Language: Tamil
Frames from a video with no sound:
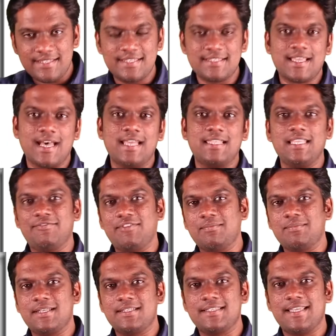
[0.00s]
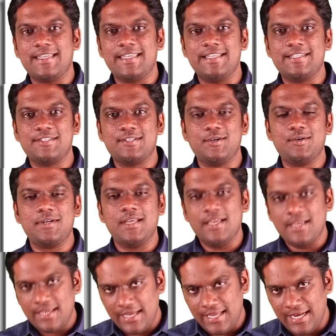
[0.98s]
திஸ் இஸ் கார்த்திக் ஃப்ரம் டெர்சாகி இன்ஸ்டியூட்
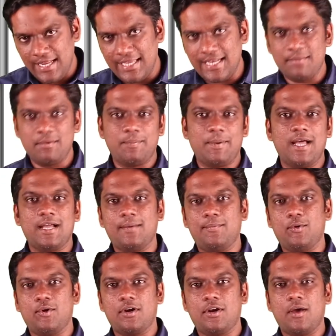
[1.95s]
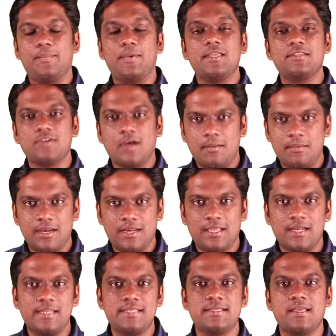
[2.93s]
இன்றைக்கி நம்ம பார்க்க போகிற டாபிக்
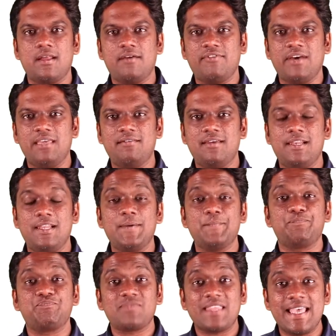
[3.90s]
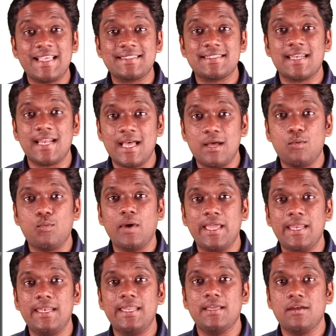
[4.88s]
ஜாமெட்ரிக்கல் டிசைன் ஆஃப் ஹைவேல எக்ஸ்ட்ரா
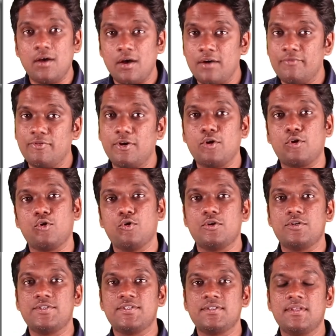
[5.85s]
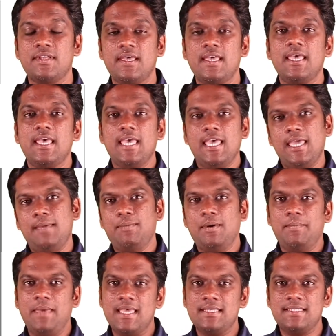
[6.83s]
வைட்னிங் ஆஃப் ரோட்ஸ்
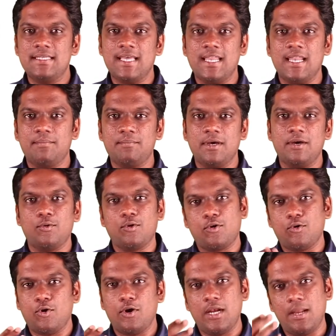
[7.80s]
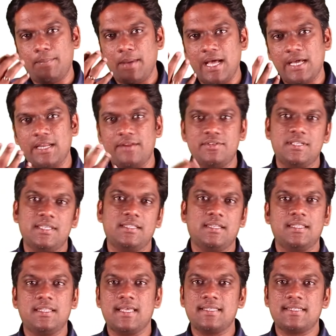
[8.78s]
இப்போ பேசிக்காக நம்ம ஒரு ரோட்டில் பார்க்குற
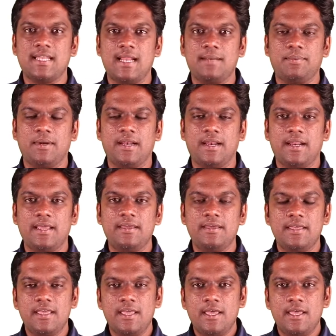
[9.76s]
விஷயத்துல நான் ஸ்டார்ட் பண்ணுறேன்